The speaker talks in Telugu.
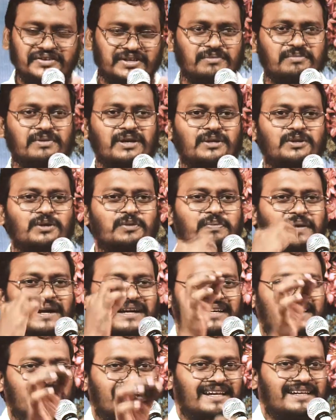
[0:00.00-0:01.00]
ఇంకేదో
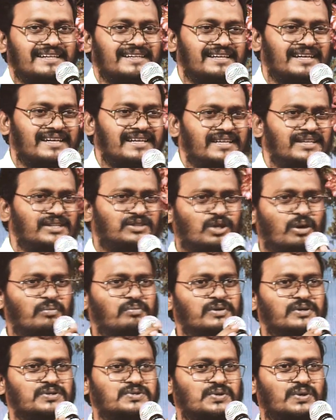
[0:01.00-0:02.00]
పెట్టాలి ఈ తమ్ముడిని